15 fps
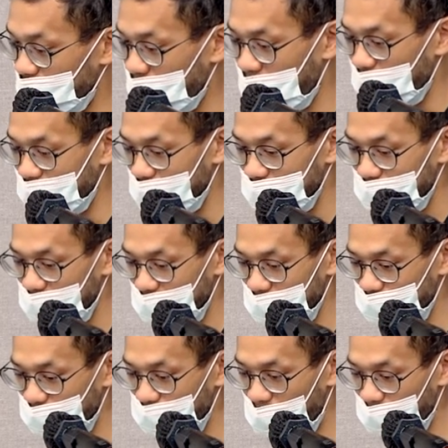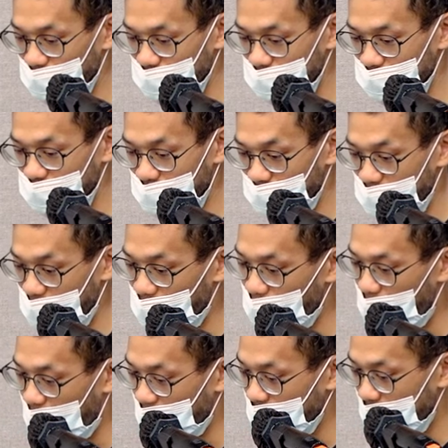看这个 screen model 的变
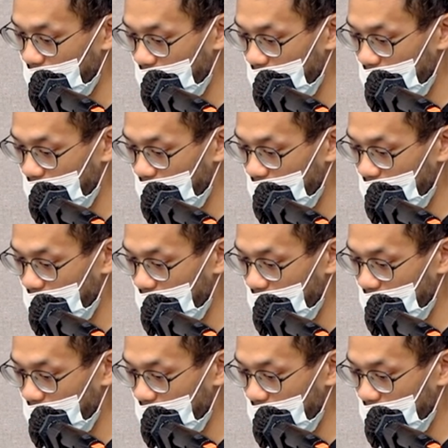化。